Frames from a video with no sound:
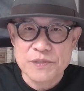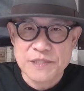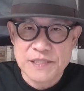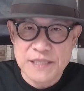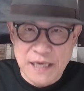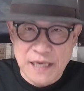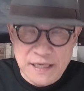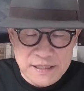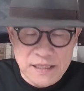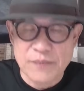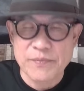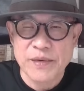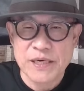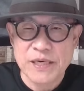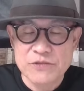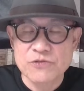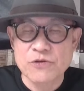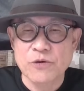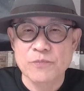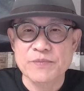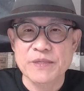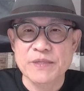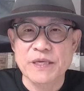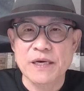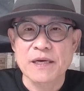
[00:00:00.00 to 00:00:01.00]
장담할
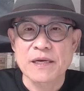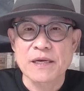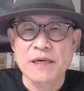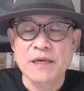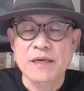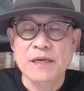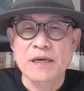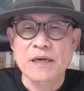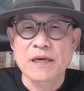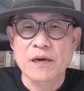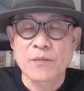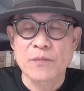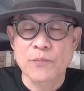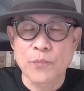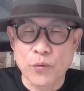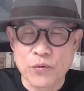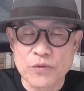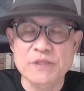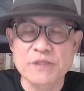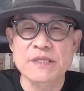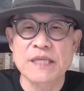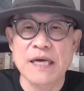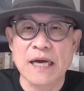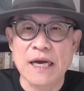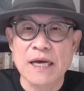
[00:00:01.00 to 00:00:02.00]
수 없다. 아,
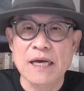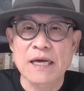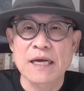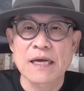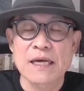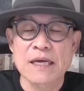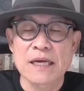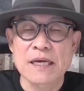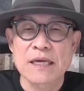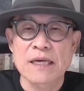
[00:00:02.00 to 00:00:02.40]
모른다.